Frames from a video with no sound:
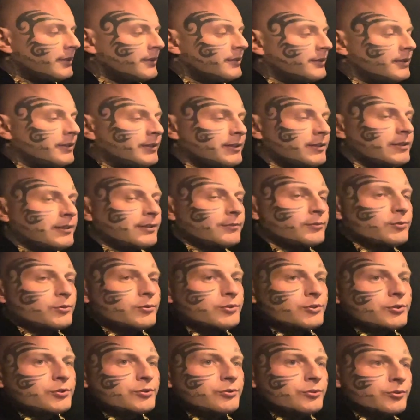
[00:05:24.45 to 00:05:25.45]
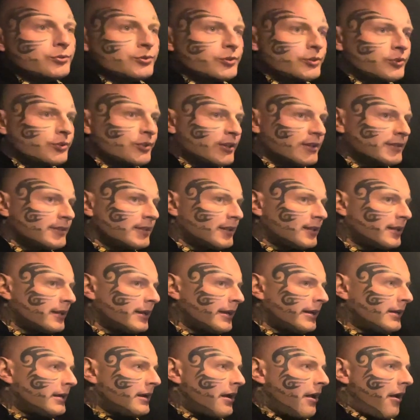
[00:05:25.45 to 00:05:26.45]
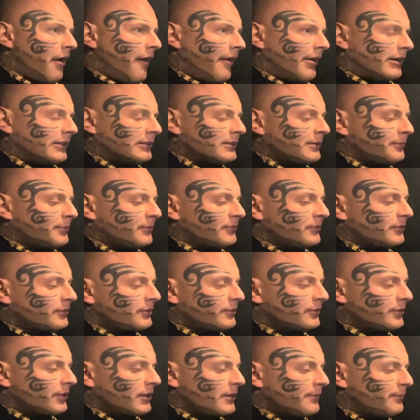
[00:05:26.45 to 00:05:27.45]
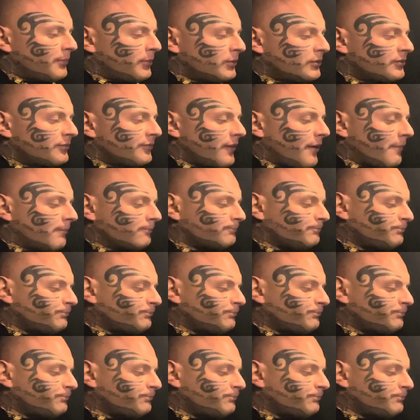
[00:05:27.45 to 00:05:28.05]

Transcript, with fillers: jaki tam dłuższy, dłuższy czas, ale, ale na pewno to trochę potrwa.